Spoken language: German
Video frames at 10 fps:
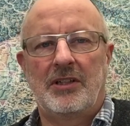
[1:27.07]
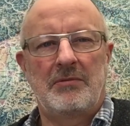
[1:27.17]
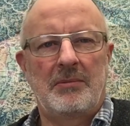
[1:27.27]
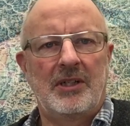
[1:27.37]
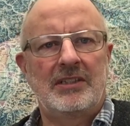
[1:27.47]

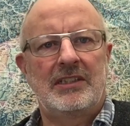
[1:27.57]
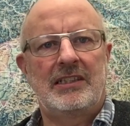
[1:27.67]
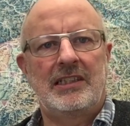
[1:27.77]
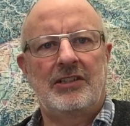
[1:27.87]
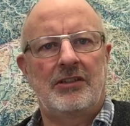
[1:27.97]
manchmal passt
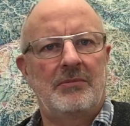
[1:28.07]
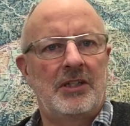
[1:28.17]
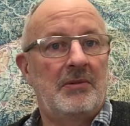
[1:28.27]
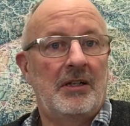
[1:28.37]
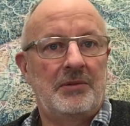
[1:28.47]
es nicht oder
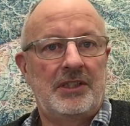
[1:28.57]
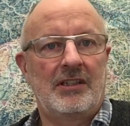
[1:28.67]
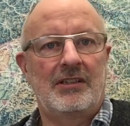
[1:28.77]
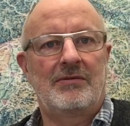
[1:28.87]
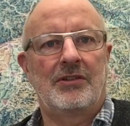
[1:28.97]
manchmal habe ich die
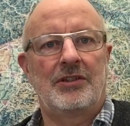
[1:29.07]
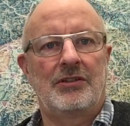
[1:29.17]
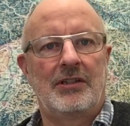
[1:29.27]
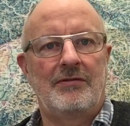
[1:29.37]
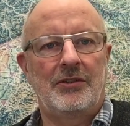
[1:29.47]
Antworten
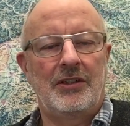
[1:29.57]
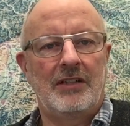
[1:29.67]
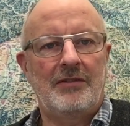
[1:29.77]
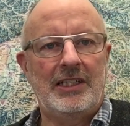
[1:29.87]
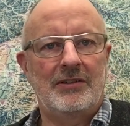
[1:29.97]
schon in
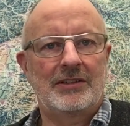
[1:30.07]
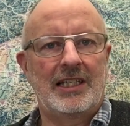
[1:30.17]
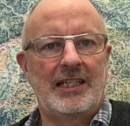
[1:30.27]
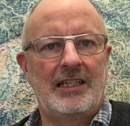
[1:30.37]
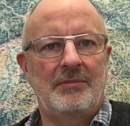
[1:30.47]
früheren Videos
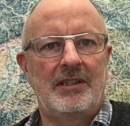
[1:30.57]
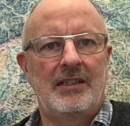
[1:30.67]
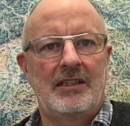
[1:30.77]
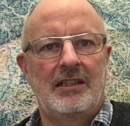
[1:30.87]
gegeben.